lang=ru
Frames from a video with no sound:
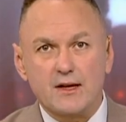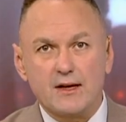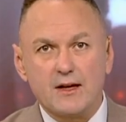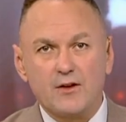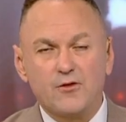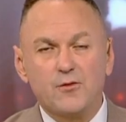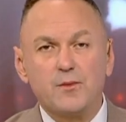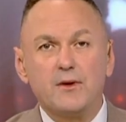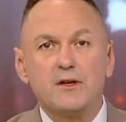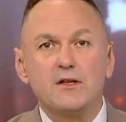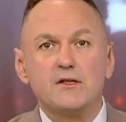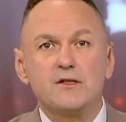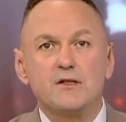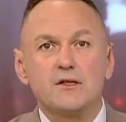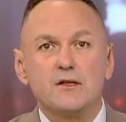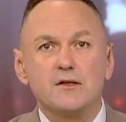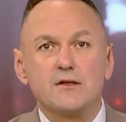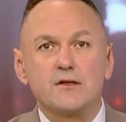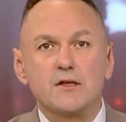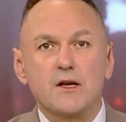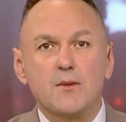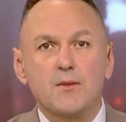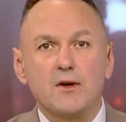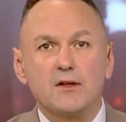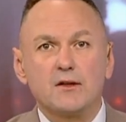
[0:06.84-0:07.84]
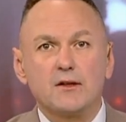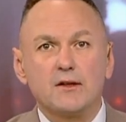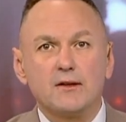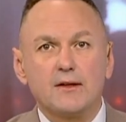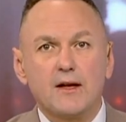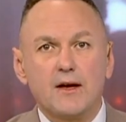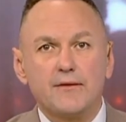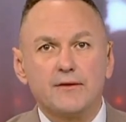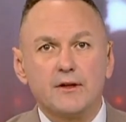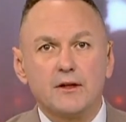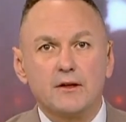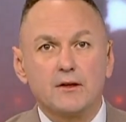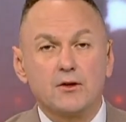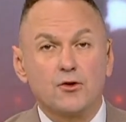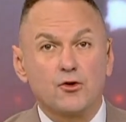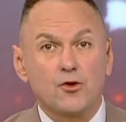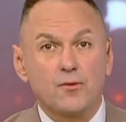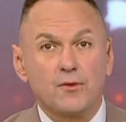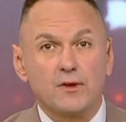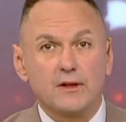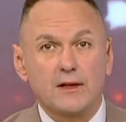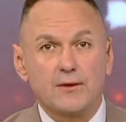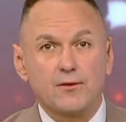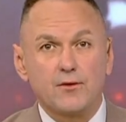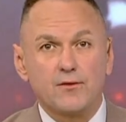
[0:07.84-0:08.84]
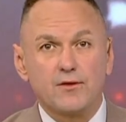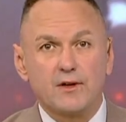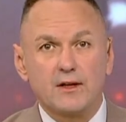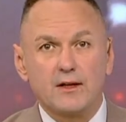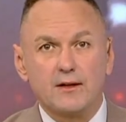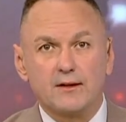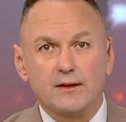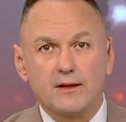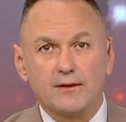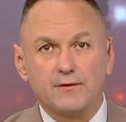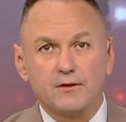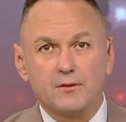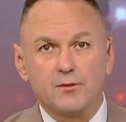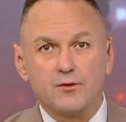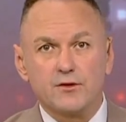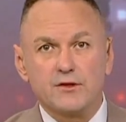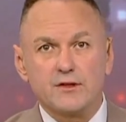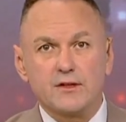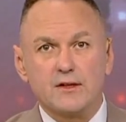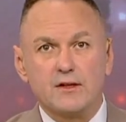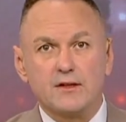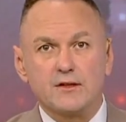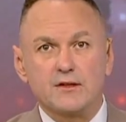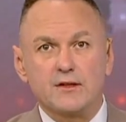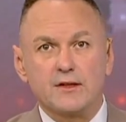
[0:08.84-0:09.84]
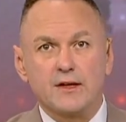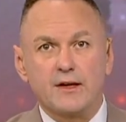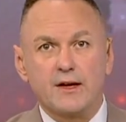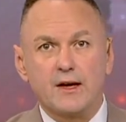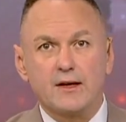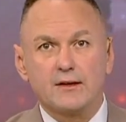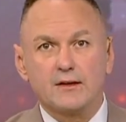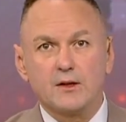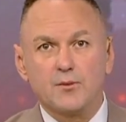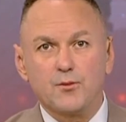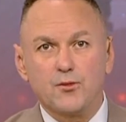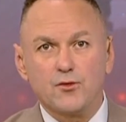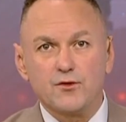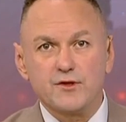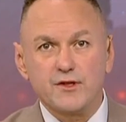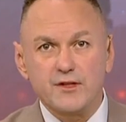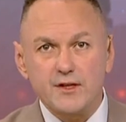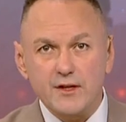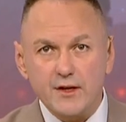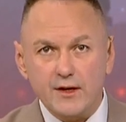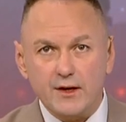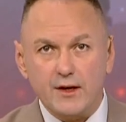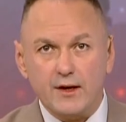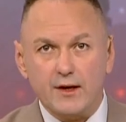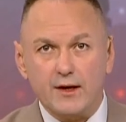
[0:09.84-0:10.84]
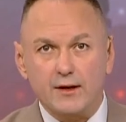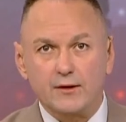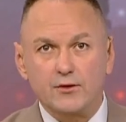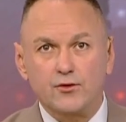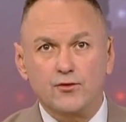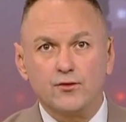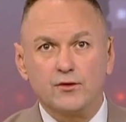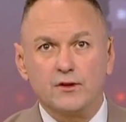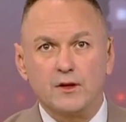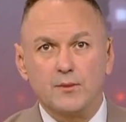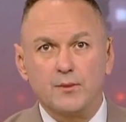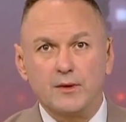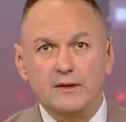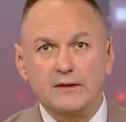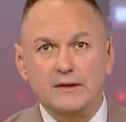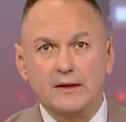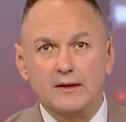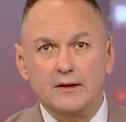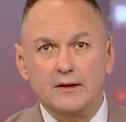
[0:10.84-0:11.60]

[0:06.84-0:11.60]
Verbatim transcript: целей в палестинском анклаве. Кроме того, военные выпустили снаряды по Сирии, откуда, по